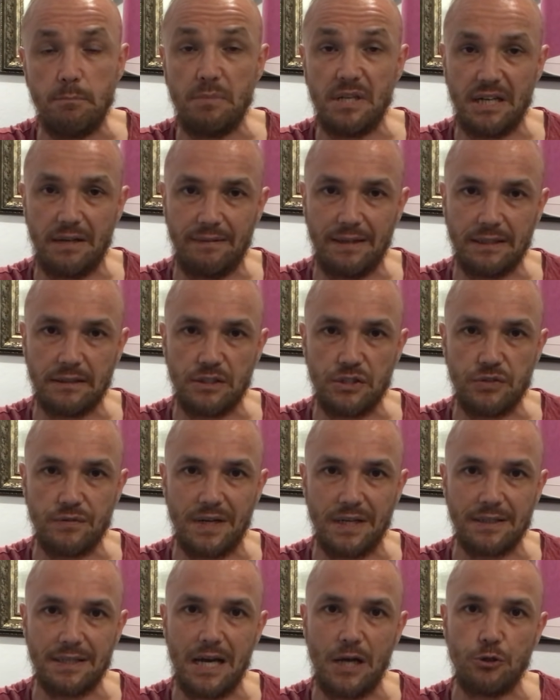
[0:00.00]
bir avantajı
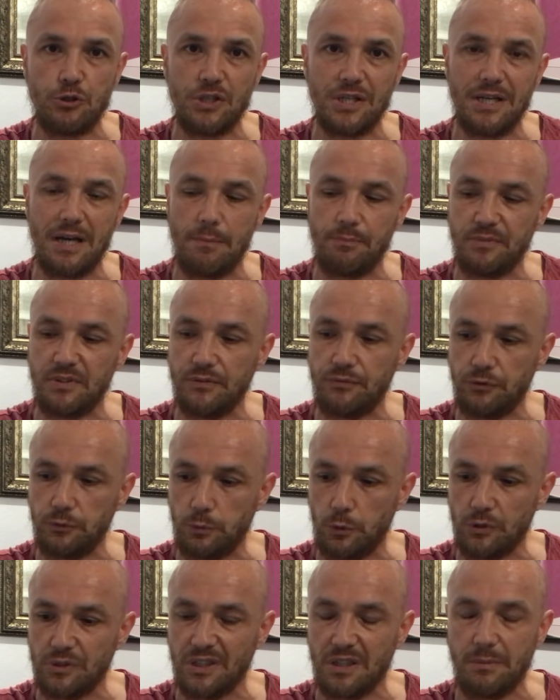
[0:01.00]
var. Daha önce yaptığı
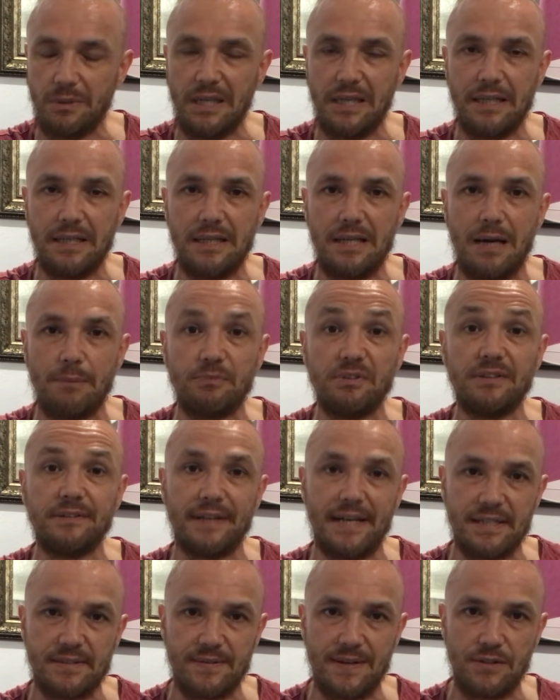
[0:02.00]
futbol takımı ile ilgili yaptığı
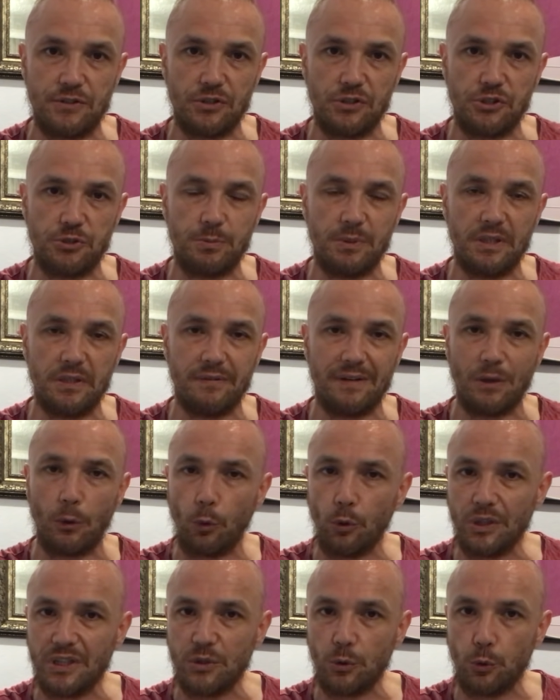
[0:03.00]
transfer çalışmaları var.
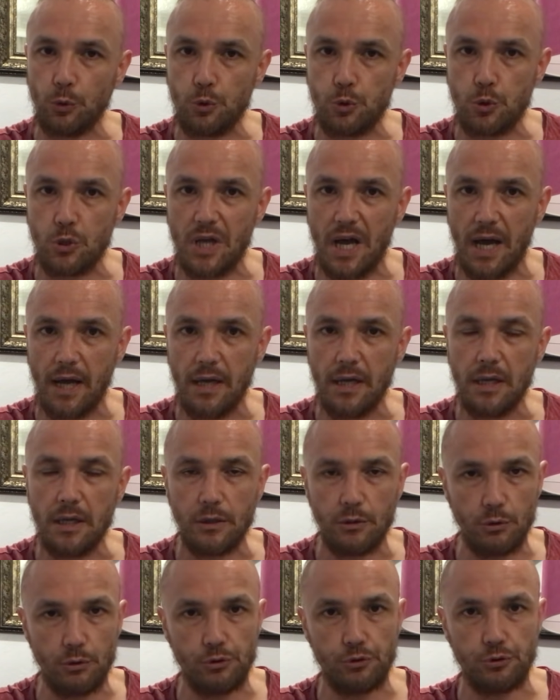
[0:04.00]
12 oyuncuyla
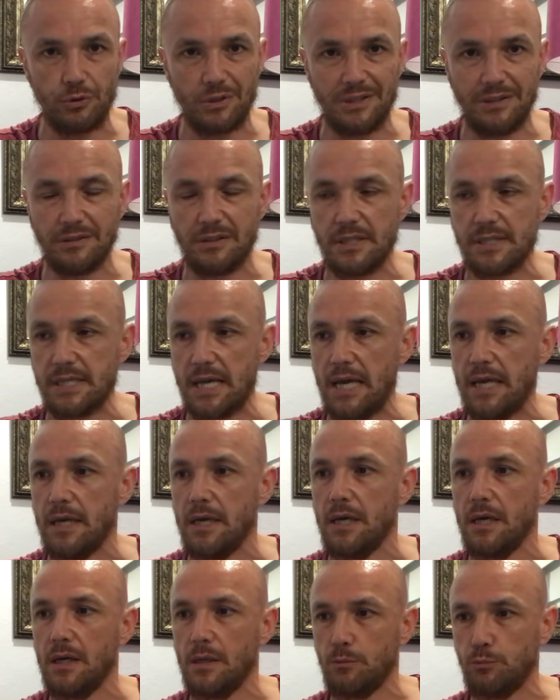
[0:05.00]
görüştü Galatasaray.
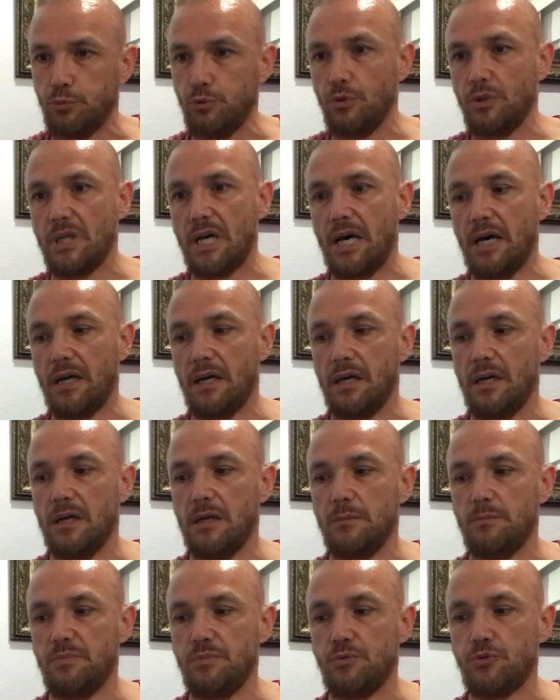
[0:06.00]
Bunu da e,
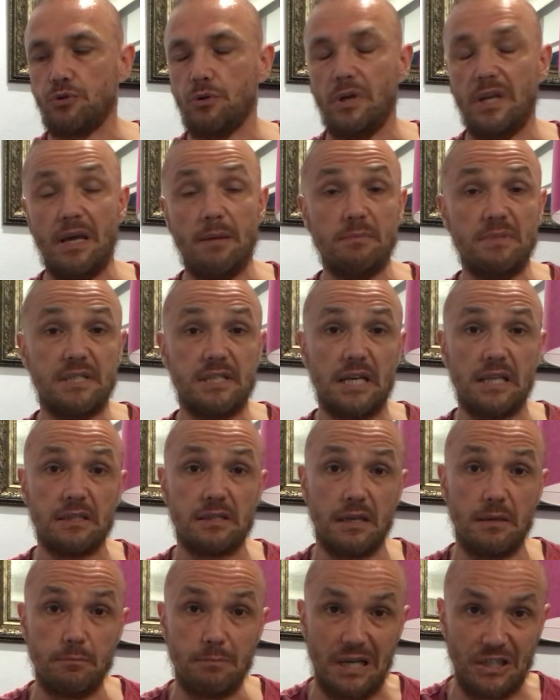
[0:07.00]
söyleyen bizzat
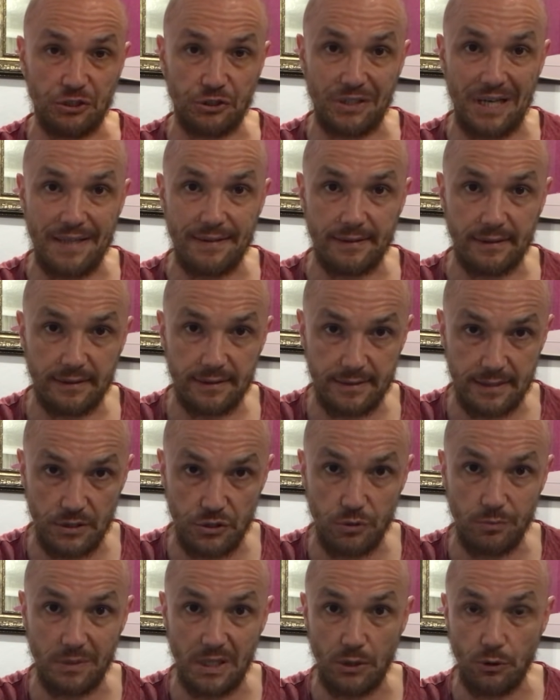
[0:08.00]
Sayın Başkan'dı.
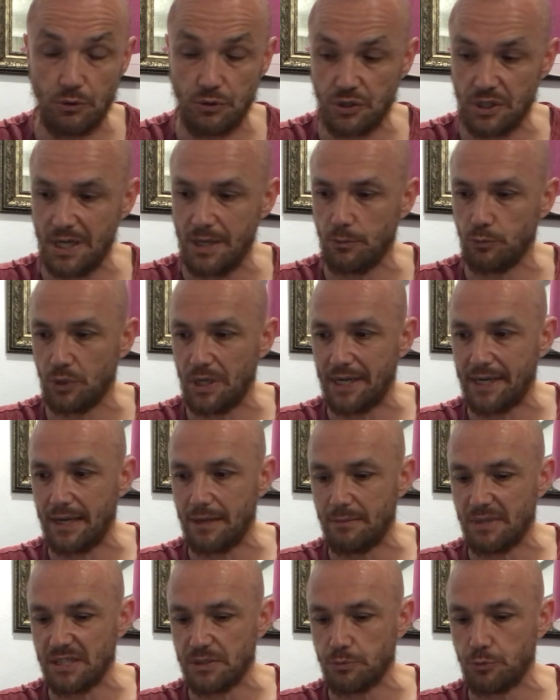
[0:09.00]
Seçimden önce Burak
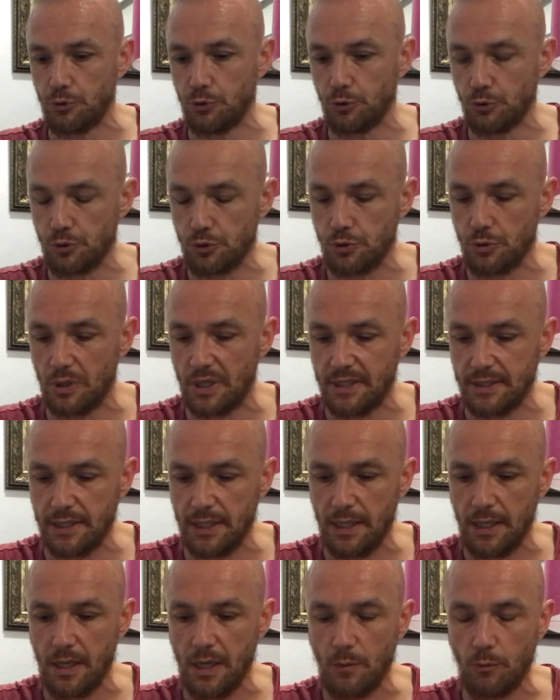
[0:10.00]
Elmas bunu
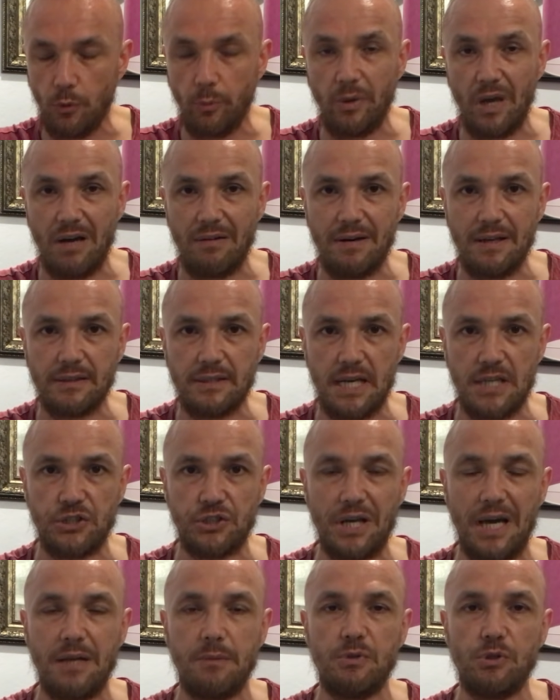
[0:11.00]
söyledi. Bu bir
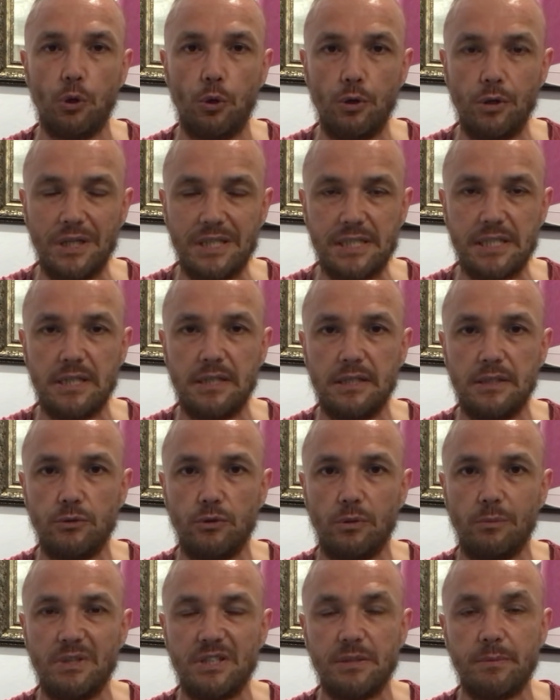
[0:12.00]
avantaj. Yani bir ön hazırlığının
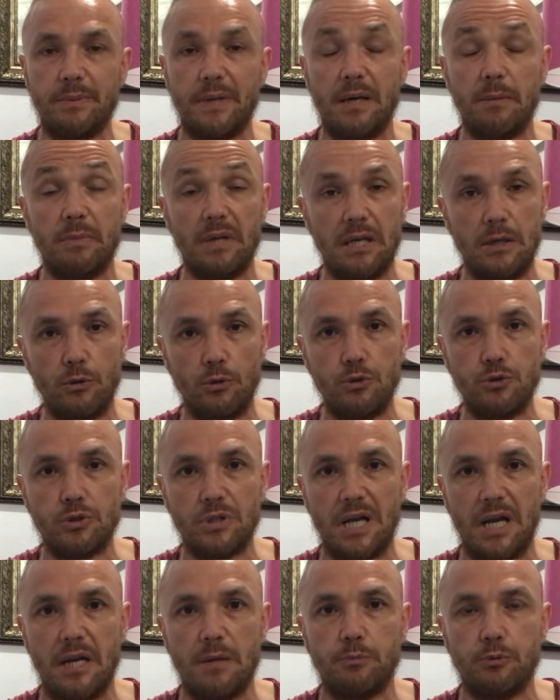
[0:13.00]
olması, belli
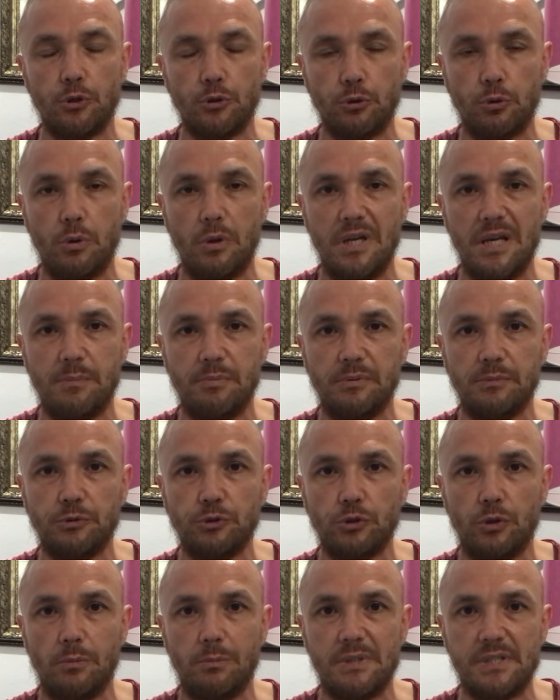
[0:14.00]
oyuncularla protokol
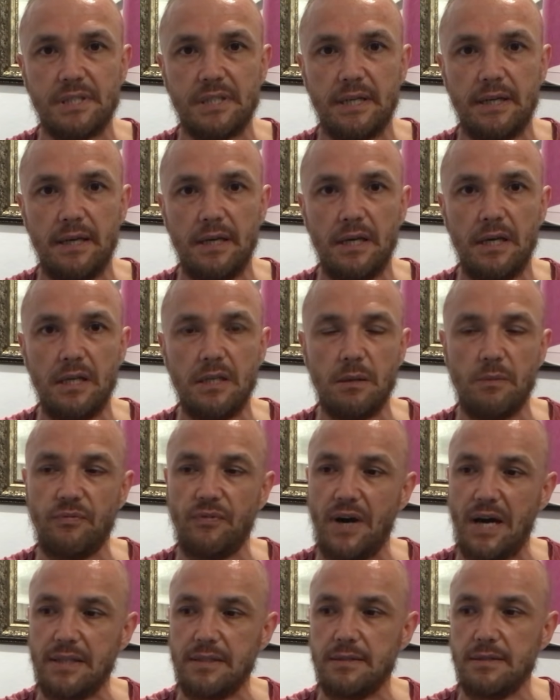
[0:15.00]
yapılmış olması. Tabii
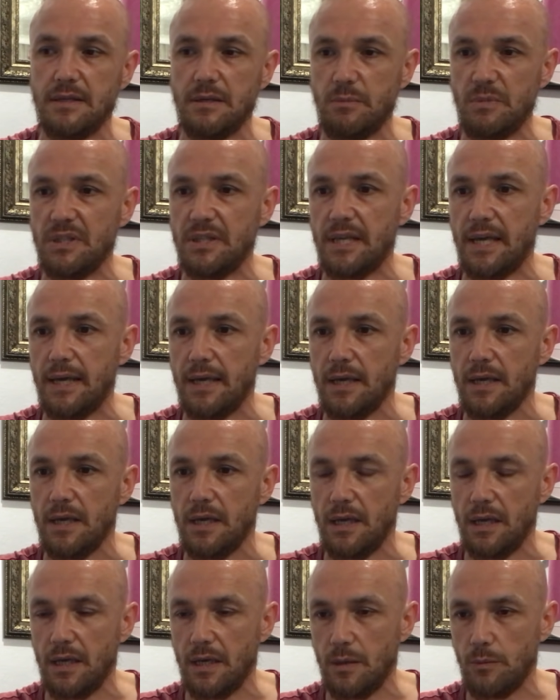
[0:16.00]
Fatih Terim'in de
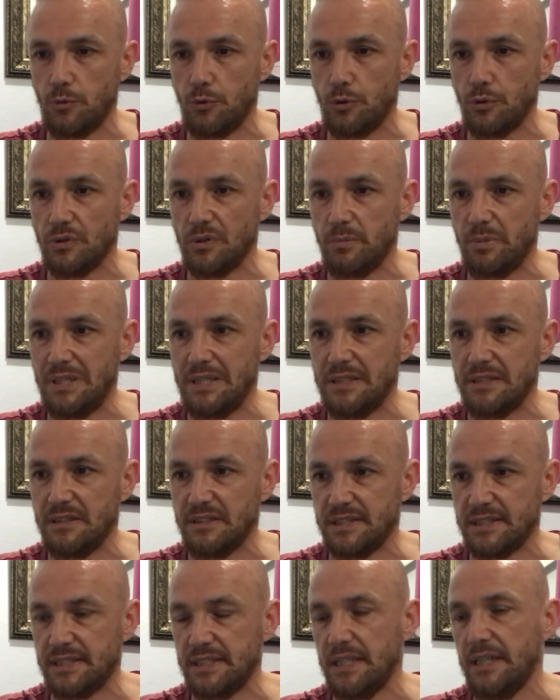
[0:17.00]
e, bu konuda
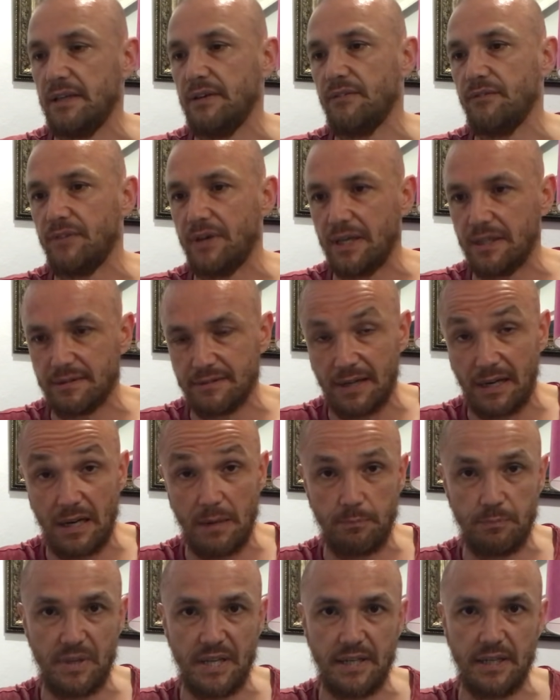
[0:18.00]
bilgisi ve
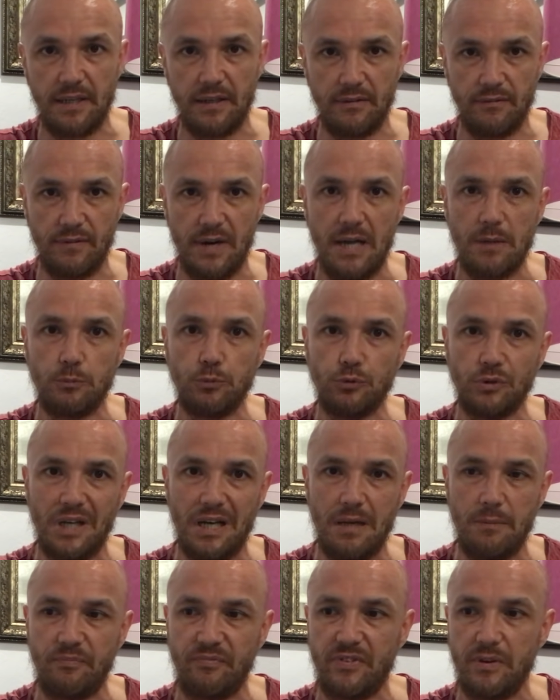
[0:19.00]
talepleri var. Bu
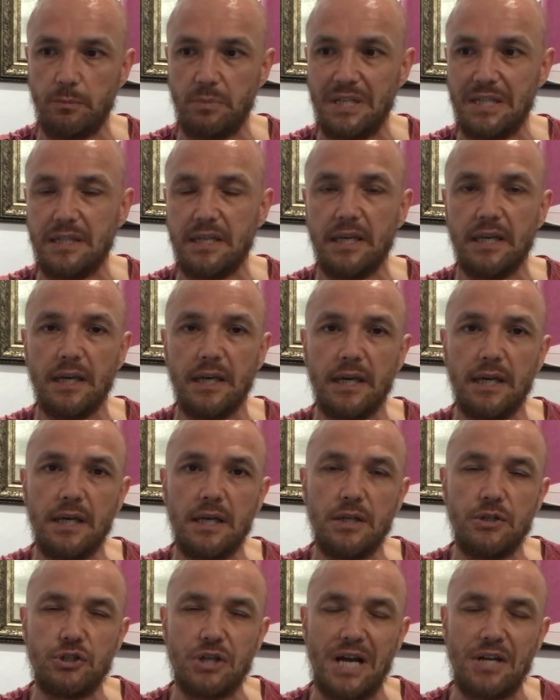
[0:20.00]
talep ve bilgi
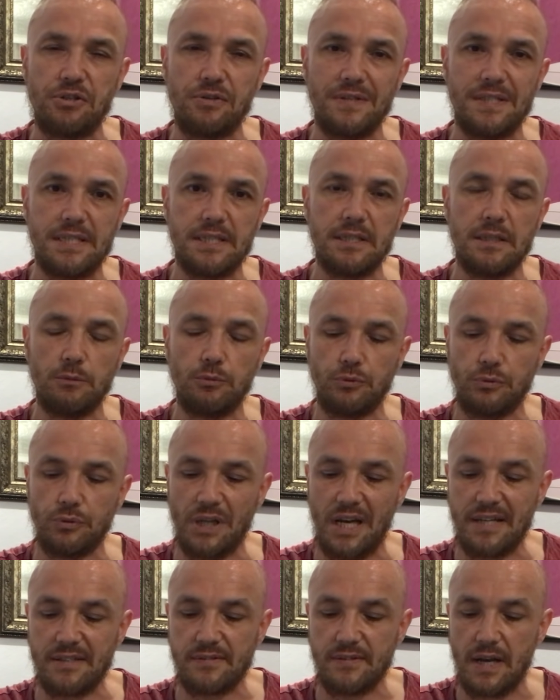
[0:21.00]
çerçevesinde bu
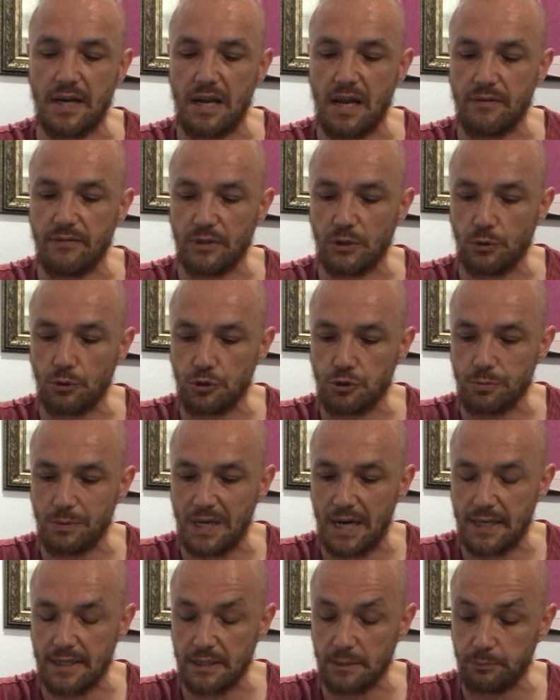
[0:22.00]
transferler ve
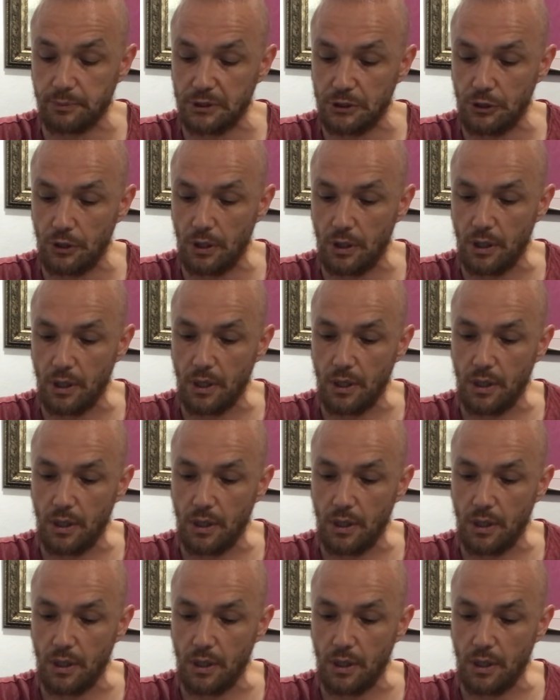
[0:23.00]
görüşmeler yapılıyor.